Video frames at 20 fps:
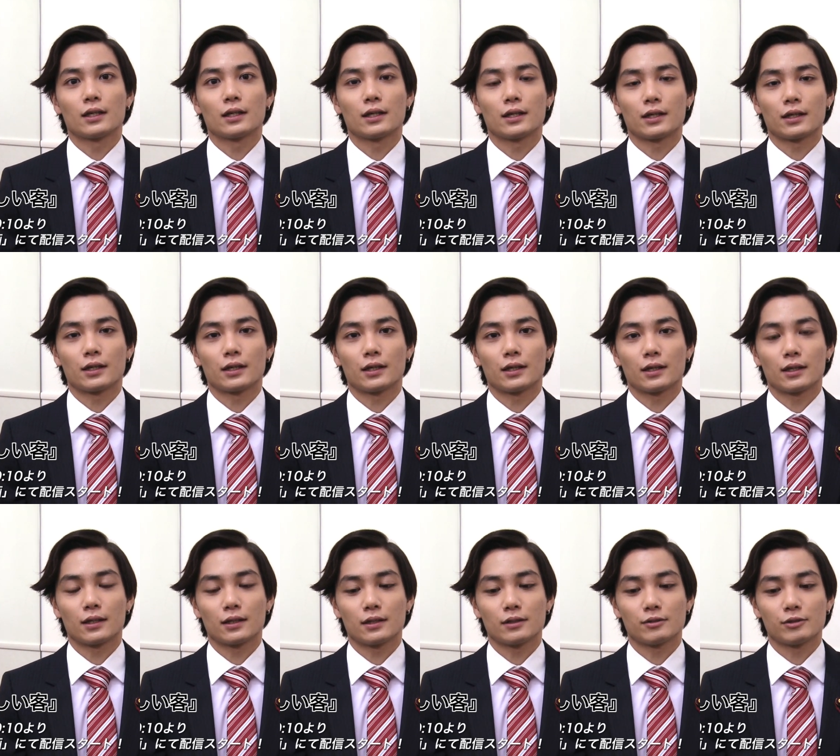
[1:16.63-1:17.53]

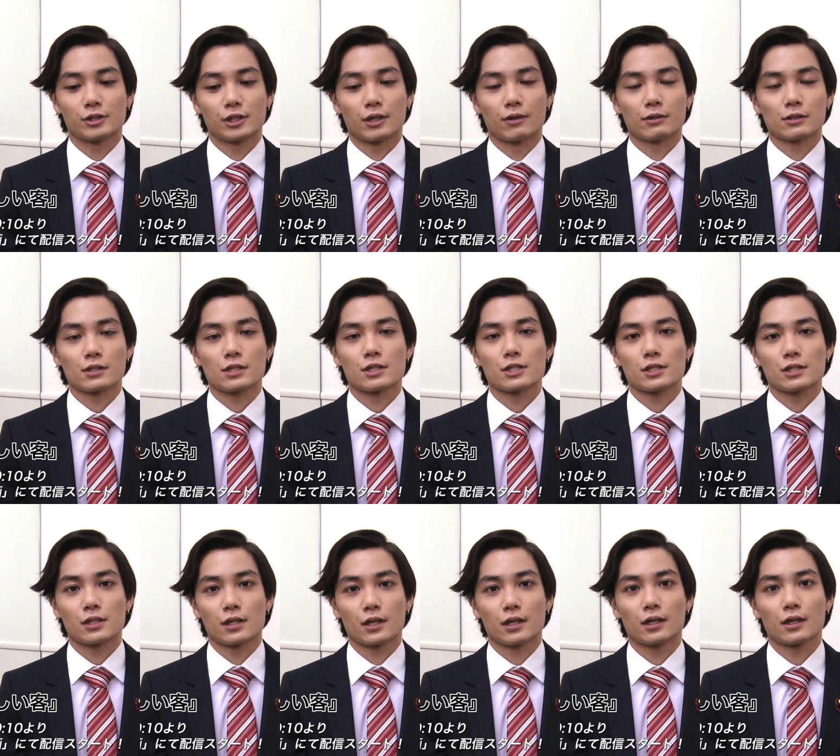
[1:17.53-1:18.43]
えー、打ち合わせし
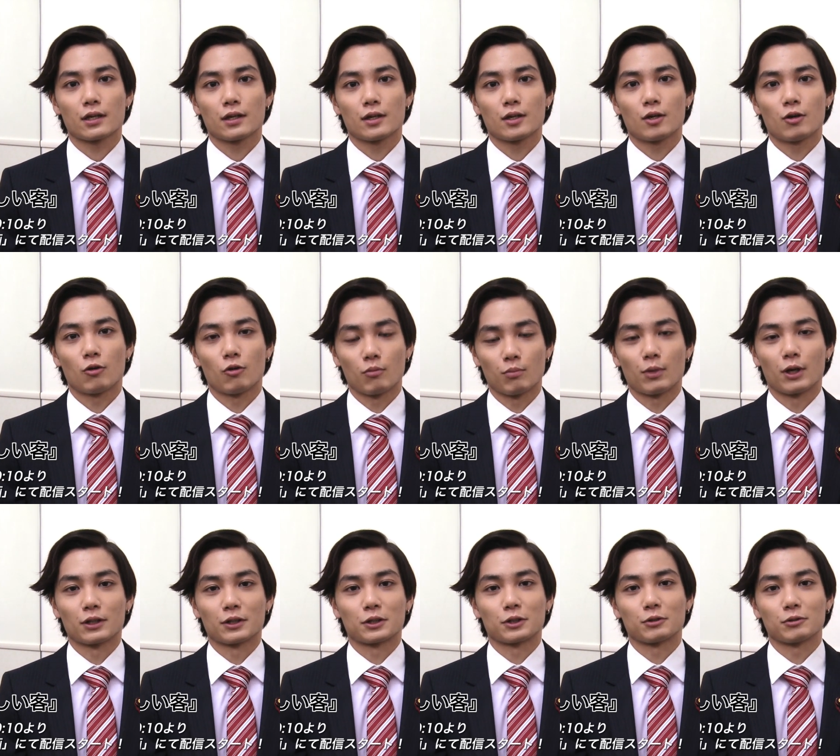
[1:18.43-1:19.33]
て本
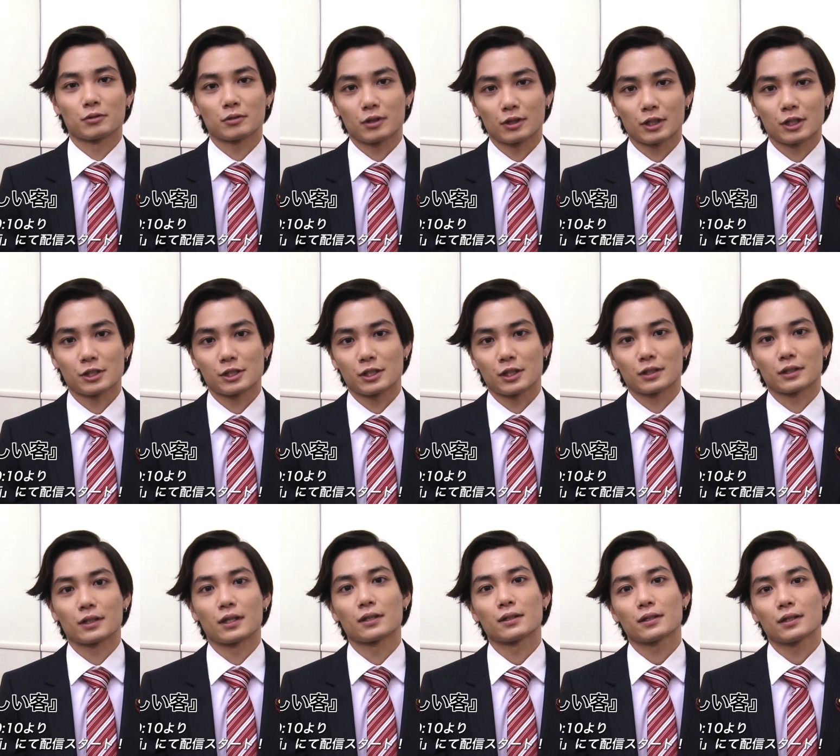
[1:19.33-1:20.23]
番っていう形だっ
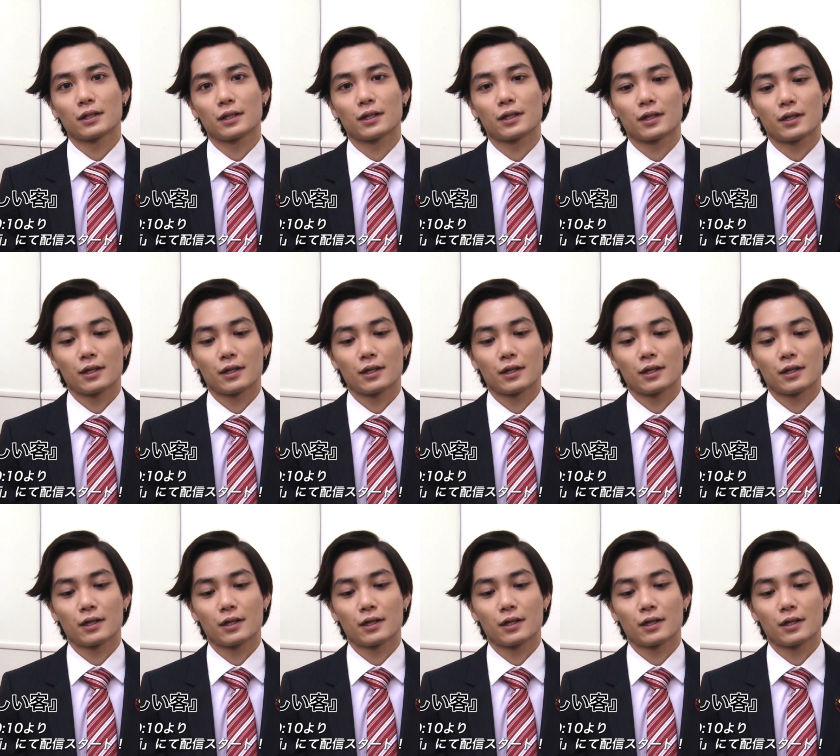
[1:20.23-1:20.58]
たんで、